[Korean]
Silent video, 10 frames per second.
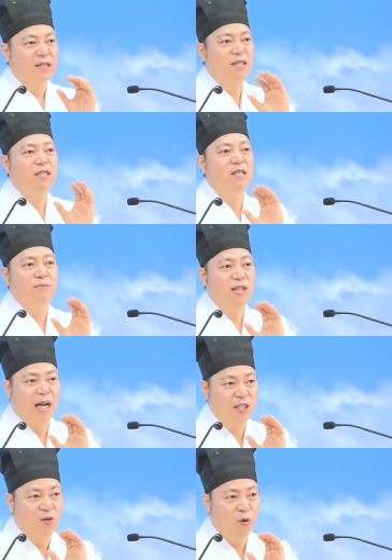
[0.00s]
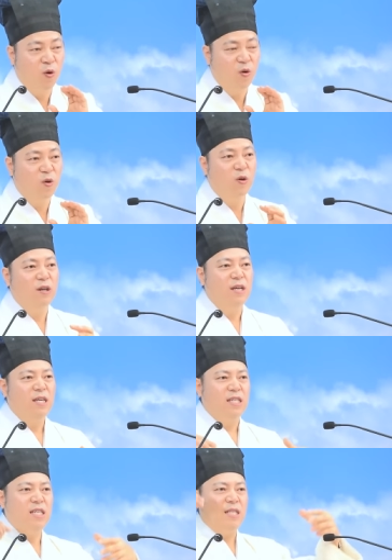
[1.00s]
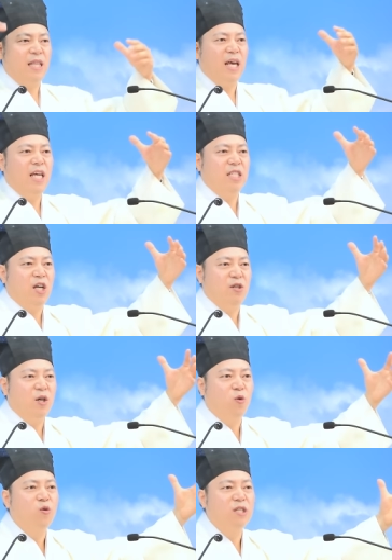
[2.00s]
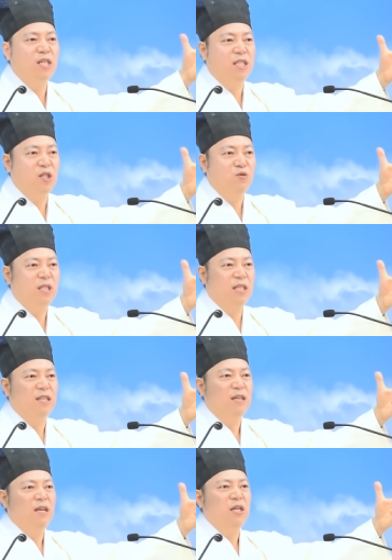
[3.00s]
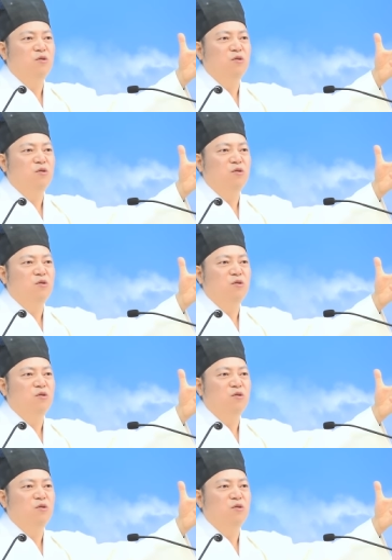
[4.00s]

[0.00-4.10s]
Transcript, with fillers: 그런 의미가 아니고 이 대자연의 공기 기운이